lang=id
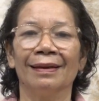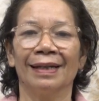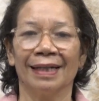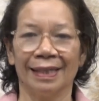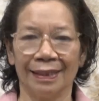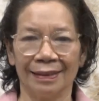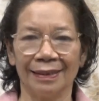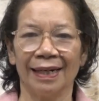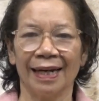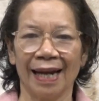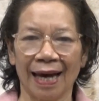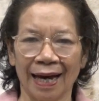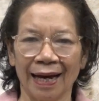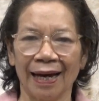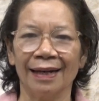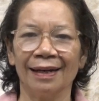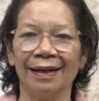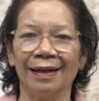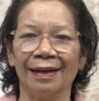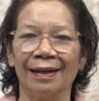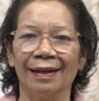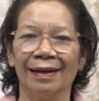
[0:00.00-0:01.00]

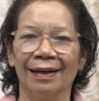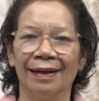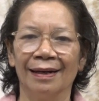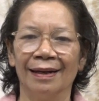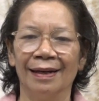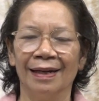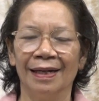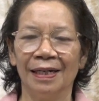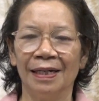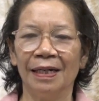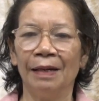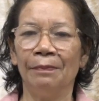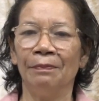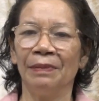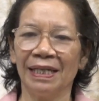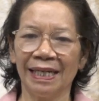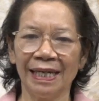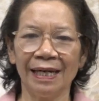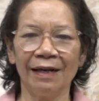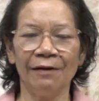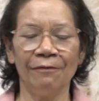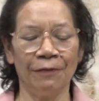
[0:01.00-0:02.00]
ketenangan.
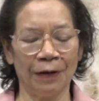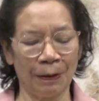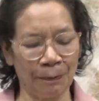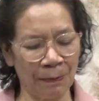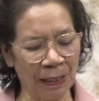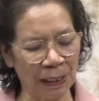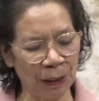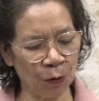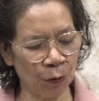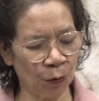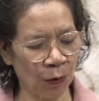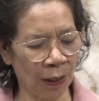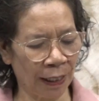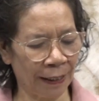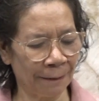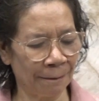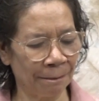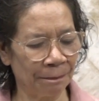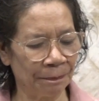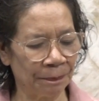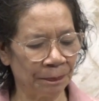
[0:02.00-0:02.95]
Demikian firman Tuhan.